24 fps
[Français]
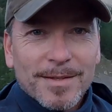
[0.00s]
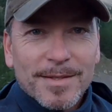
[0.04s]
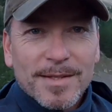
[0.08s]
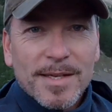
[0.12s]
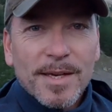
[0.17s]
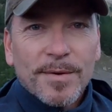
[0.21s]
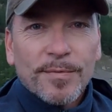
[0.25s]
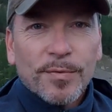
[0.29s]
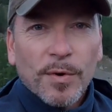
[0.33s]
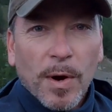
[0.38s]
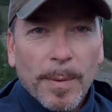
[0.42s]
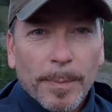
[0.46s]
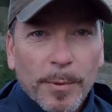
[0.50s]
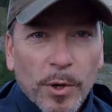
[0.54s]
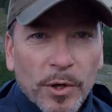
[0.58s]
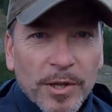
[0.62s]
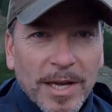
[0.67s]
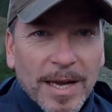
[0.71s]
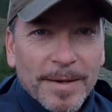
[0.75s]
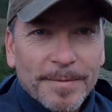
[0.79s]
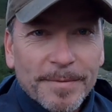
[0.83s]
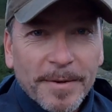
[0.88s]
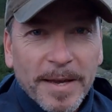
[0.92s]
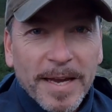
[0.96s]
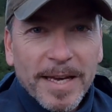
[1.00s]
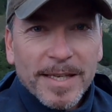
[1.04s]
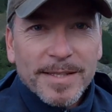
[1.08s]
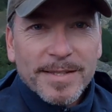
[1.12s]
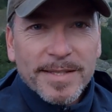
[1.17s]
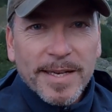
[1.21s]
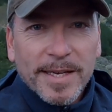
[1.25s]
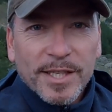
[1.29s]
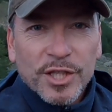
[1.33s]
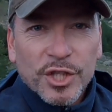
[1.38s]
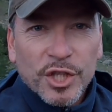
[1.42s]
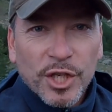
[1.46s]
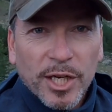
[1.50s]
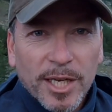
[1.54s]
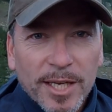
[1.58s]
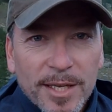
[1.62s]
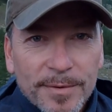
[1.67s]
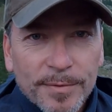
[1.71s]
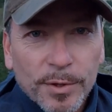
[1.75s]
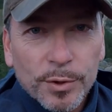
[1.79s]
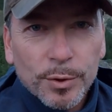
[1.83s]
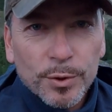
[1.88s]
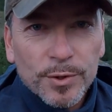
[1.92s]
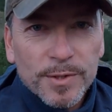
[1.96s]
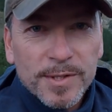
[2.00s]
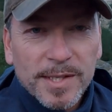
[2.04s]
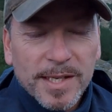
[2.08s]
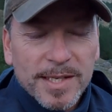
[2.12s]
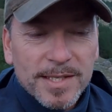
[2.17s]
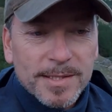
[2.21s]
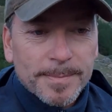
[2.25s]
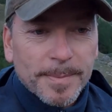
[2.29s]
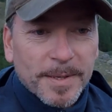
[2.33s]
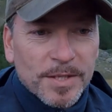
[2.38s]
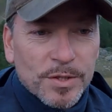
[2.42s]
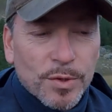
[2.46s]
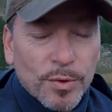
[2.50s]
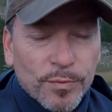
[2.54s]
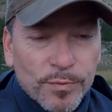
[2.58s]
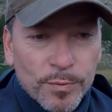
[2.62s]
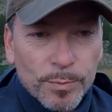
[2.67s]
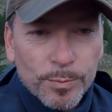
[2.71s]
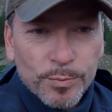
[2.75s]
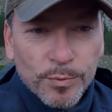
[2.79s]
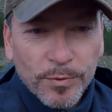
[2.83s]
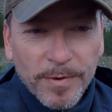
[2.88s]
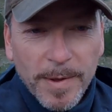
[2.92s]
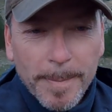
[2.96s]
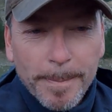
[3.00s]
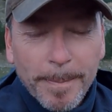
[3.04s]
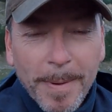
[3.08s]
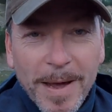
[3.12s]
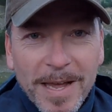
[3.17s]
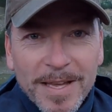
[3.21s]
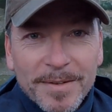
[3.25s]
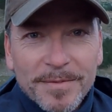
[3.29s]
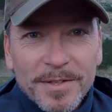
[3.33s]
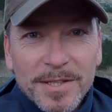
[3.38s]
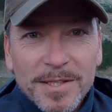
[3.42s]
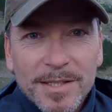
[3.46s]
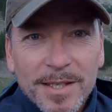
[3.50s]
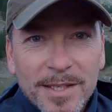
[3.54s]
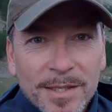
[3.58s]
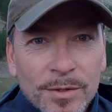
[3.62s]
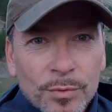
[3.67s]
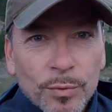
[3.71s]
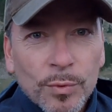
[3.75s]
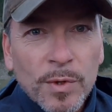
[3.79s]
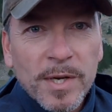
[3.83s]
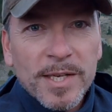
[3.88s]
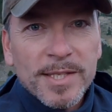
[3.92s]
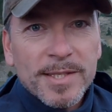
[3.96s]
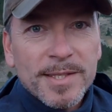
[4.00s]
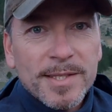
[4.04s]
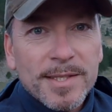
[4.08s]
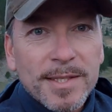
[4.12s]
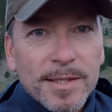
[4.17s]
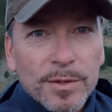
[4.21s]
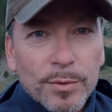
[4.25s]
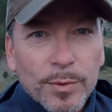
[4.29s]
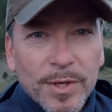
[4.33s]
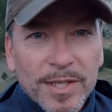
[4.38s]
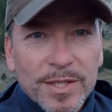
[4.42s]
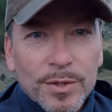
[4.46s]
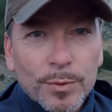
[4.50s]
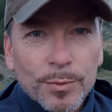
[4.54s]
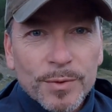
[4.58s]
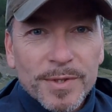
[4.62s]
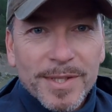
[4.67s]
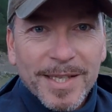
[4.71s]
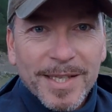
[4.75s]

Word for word: Ce qu'il faut apprendre à faire, c'est à gérer votre stress parce que vous ne pouvez pas éviter toutes les situations